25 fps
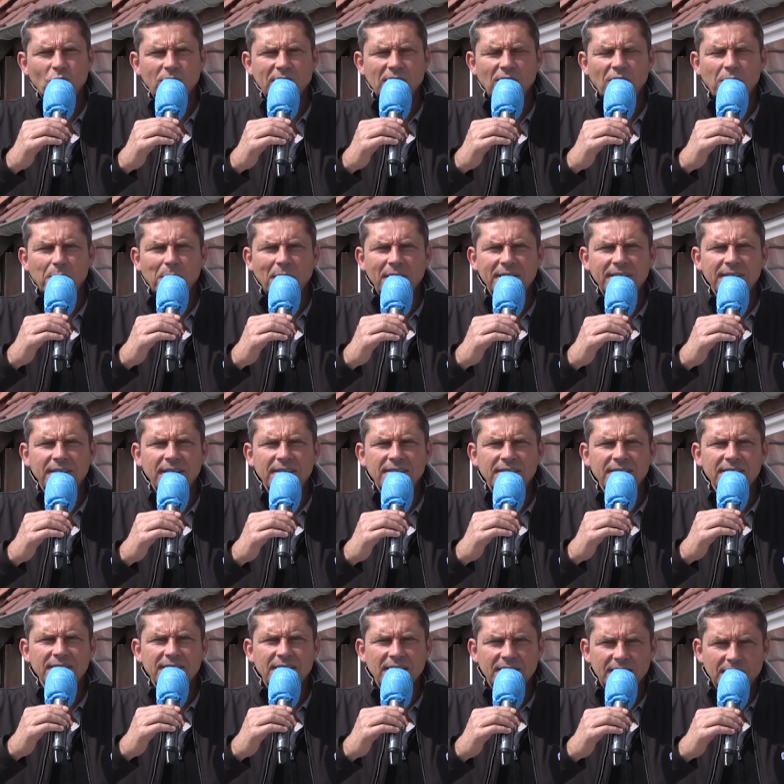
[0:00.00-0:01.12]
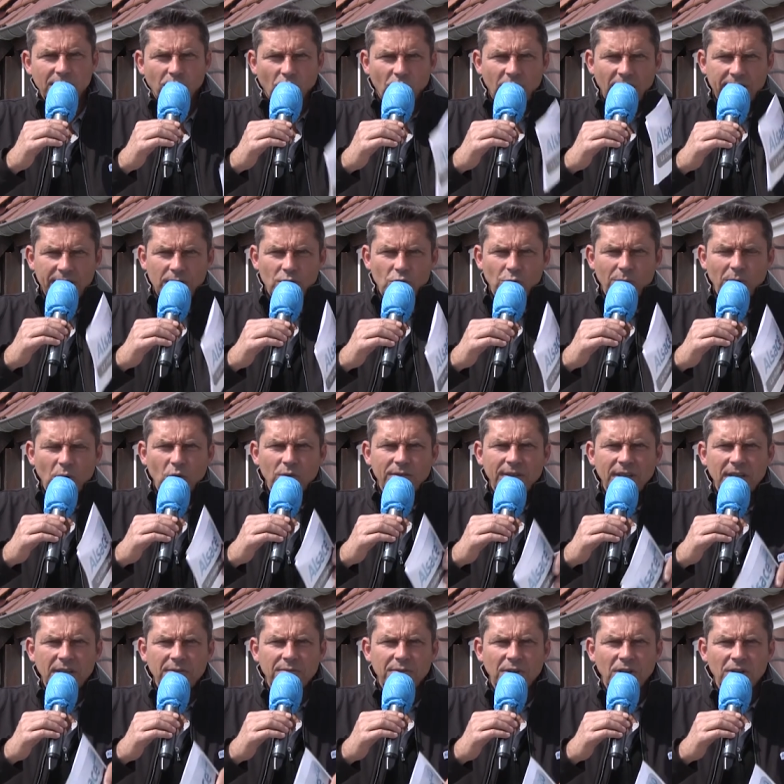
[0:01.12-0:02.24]
Ça fait partie des initiatives. Regardez le numéro de
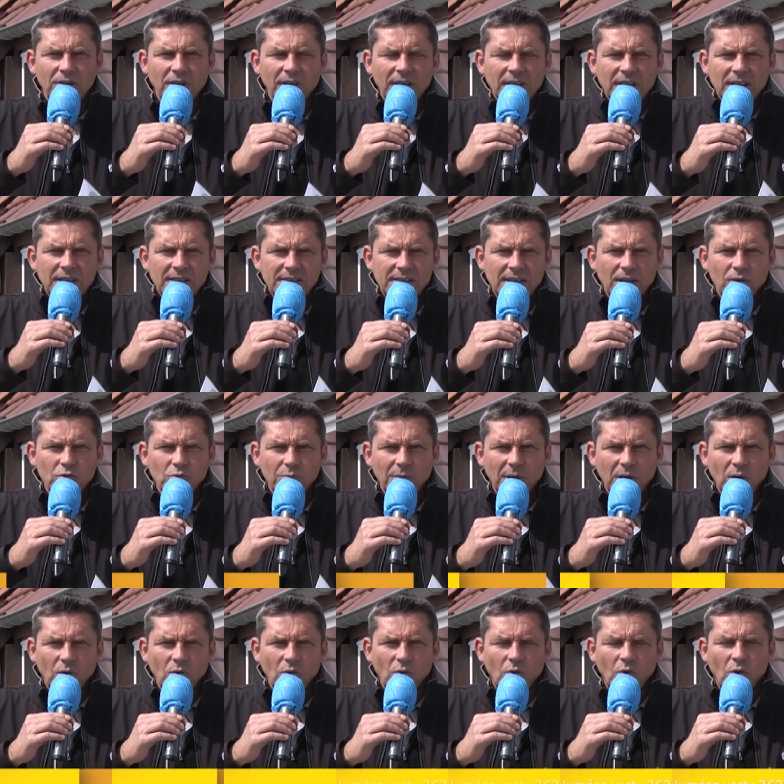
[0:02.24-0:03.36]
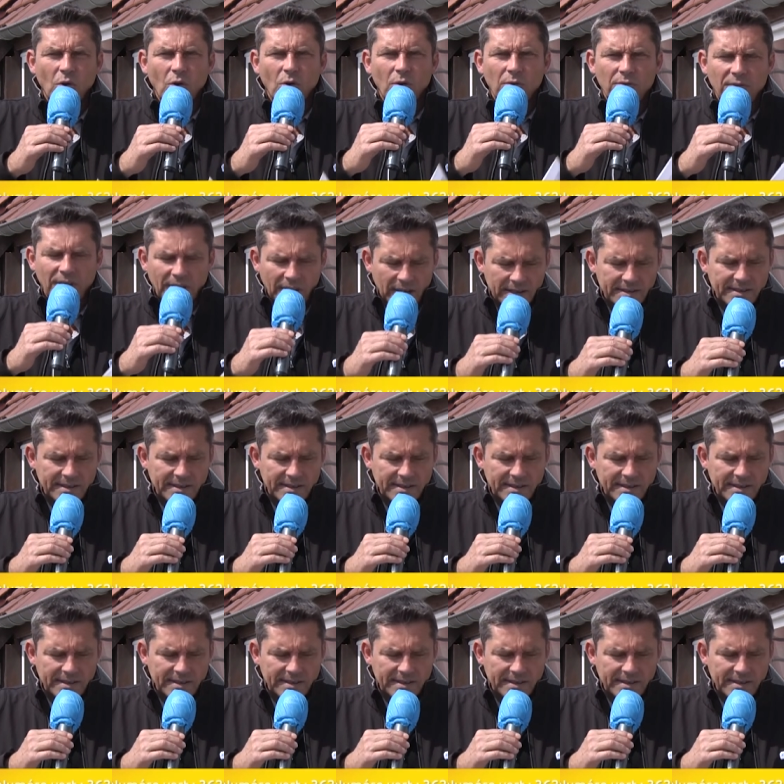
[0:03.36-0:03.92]
téléphone. C'est un numéro euh, vert.